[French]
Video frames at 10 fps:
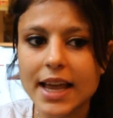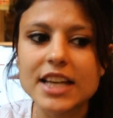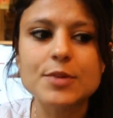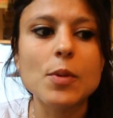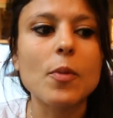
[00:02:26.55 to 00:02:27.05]
Et
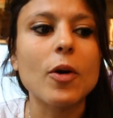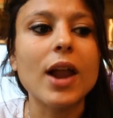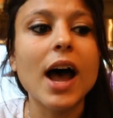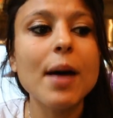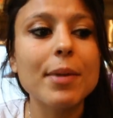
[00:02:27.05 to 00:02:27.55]
à ce
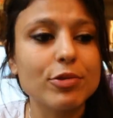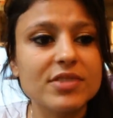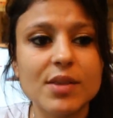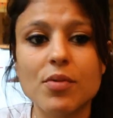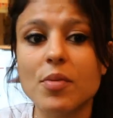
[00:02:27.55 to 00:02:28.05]
moment-là, bah, tout
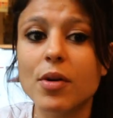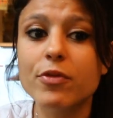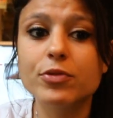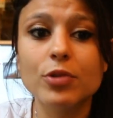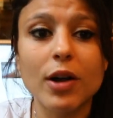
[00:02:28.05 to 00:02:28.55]

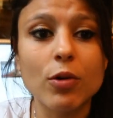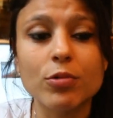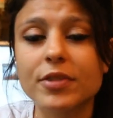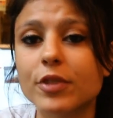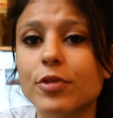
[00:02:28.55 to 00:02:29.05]
simplement, vous ne la
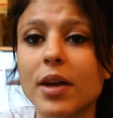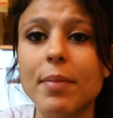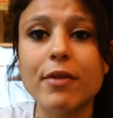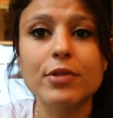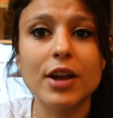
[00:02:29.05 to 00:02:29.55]
recontacterez
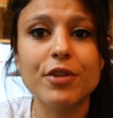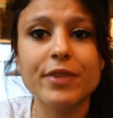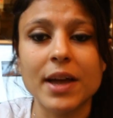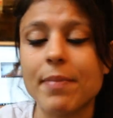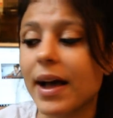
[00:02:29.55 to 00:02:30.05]
pas, vous ne la
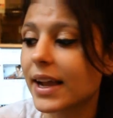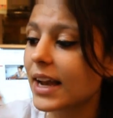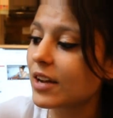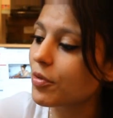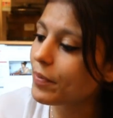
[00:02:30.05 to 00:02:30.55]
reverrez pas.
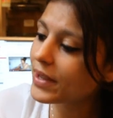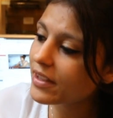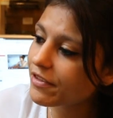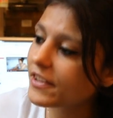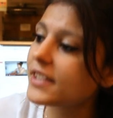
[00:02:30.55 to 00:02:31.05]
Quel est le
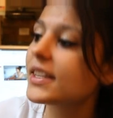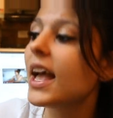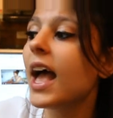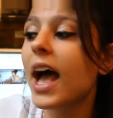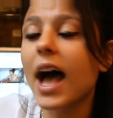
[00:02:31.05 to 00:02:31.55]
bénéfice
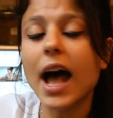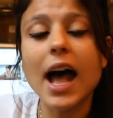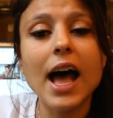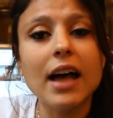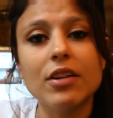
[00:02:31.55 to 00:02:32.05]

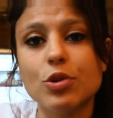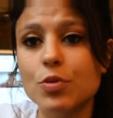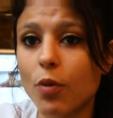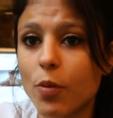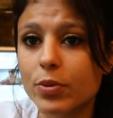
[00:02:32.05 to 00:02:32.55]
à euh,
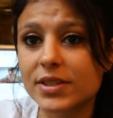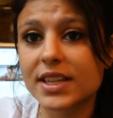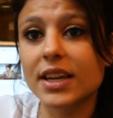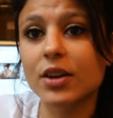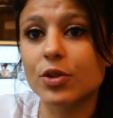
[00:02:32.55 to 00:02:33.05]
lui
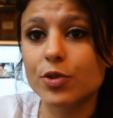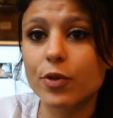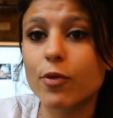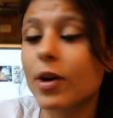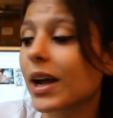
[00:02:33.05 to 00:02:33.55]
proposer euh, de
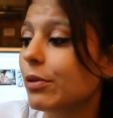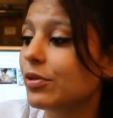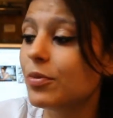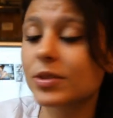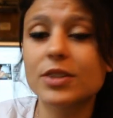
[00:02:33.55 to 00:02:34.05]
vous revoir et à lui
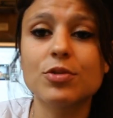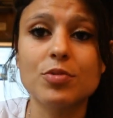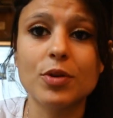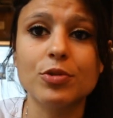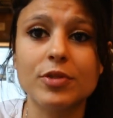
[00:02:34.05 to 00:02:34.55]
demander son
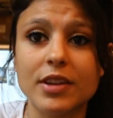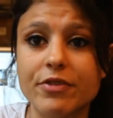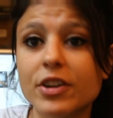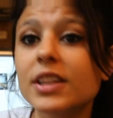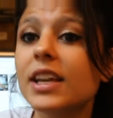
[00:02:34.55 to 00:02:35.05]
numéro de
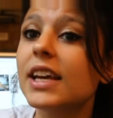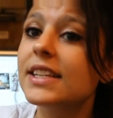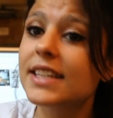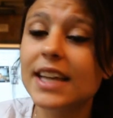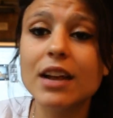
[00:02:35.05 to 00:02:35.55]
téléphone,
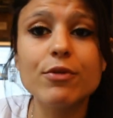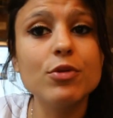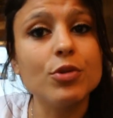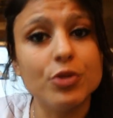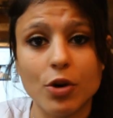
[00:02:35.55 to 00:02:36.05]
c'est qu'elle
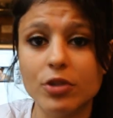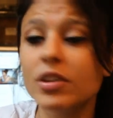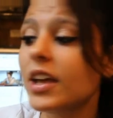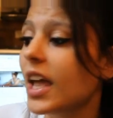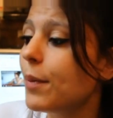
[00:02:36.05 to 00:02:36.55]
vous le donne
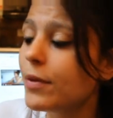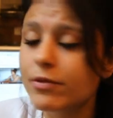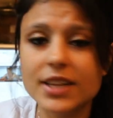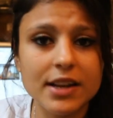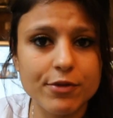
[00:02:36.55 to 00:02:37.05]
et puis
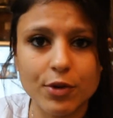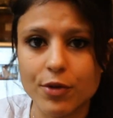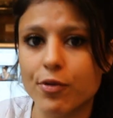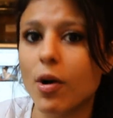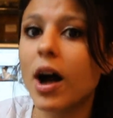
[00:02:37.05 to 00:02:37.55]
vous allez vous
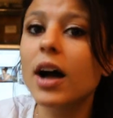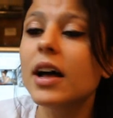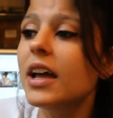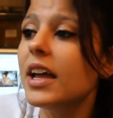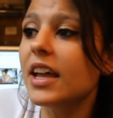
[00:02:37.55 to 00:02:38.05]
revoir